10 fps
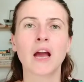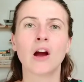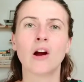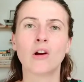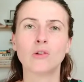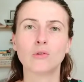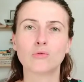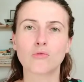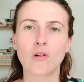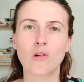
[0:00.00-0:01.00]
euh, le
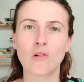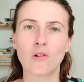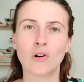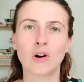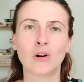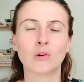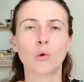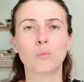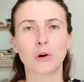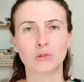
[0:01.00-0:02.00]
courant euh,
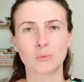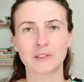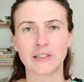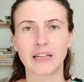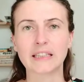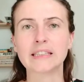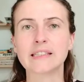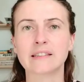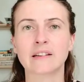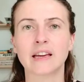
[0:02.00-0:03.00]

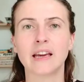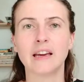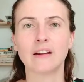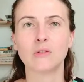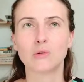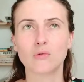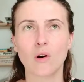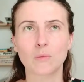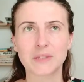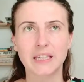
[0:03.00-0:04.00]
comportementaliste et le
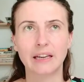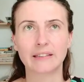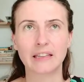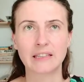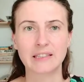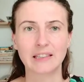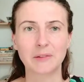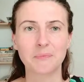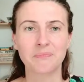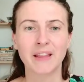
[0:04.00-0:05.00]
courant psychanalytique.